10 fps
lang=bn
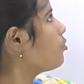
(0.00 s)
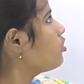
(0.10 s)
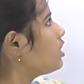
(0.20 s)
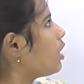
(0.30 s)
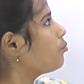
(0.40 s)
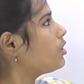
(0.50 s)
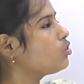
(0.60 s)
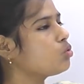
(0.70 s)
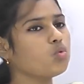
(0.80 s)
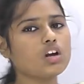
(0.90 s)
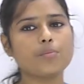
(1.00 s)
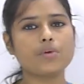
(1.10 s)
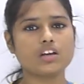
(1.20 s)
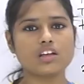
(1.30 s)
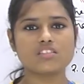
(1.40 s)
আমি যদি নাম্বার টু
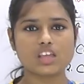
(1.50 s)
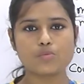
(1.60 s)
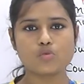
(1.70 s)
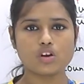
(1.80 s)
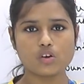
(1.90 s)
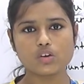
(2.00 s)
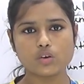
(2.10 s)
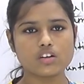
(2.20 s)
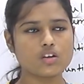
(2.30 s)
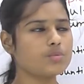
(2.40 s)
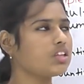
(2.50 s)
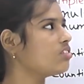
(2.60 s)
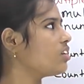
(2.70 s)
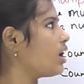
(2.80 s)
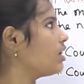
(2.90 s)
নাম্বারটাকে স্কিপ করে করে টোয়েন্টি অবধি
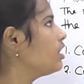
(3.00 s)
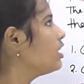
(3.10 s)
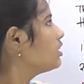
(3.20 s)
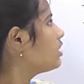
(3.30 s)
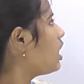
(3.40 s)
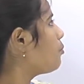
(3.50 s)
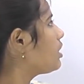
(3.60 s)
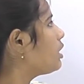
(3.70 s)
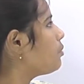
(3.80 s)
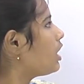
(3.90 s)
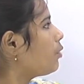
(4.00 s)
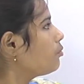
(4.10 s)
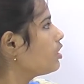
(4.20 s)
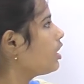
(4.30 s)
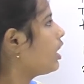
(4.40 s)
যাই তাহলে আমি কী পেলাম
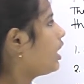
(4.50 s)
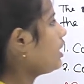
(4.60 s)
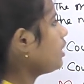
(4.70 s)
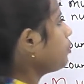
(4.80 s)
এটা